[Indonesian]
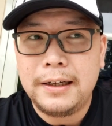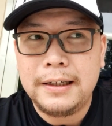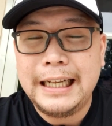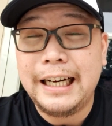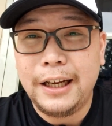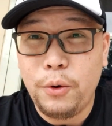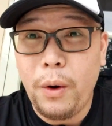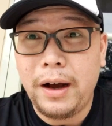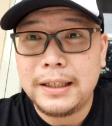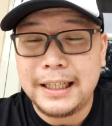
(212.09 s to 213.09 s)
diri
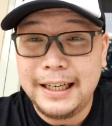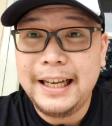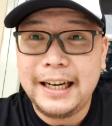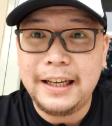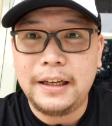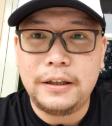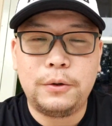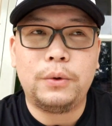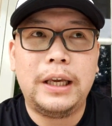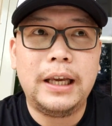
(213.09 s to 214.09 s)
gue sendiri
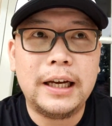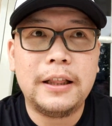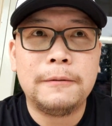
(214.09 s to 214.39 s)
gitu inget